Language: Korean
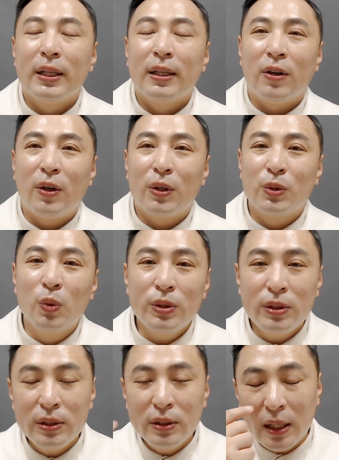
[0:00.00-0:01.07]
어,
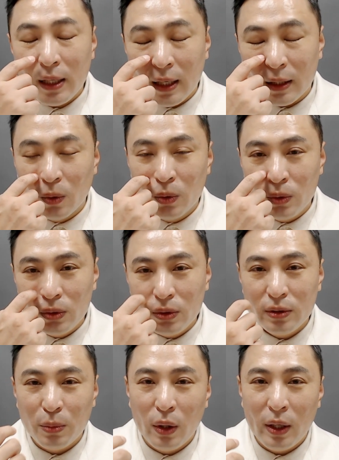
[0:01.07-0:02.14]
농장 아,
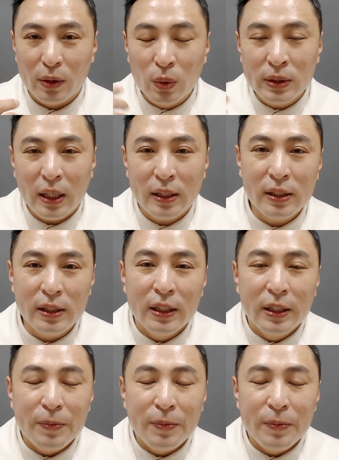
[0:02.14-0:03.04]
농 뭐야 농사를